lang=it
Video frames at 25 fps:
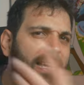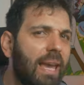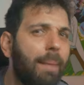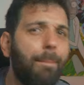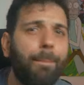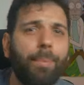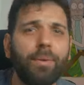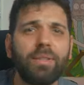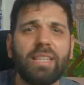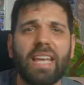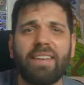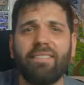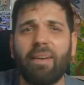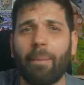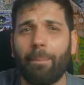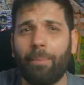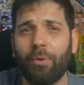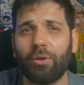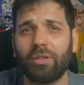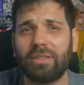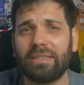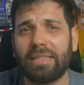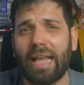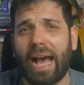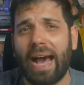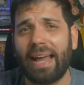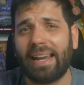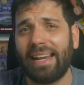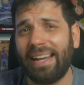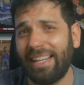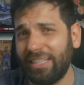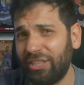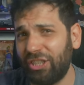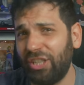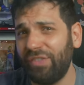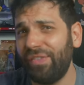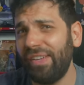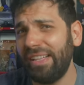che poteva portare
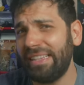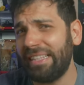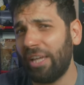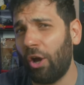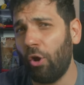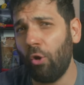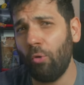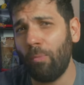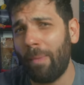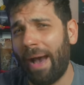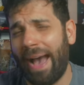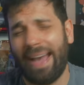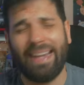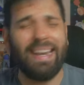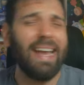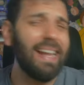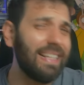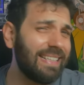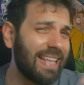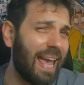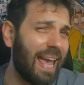la civiltà umana ai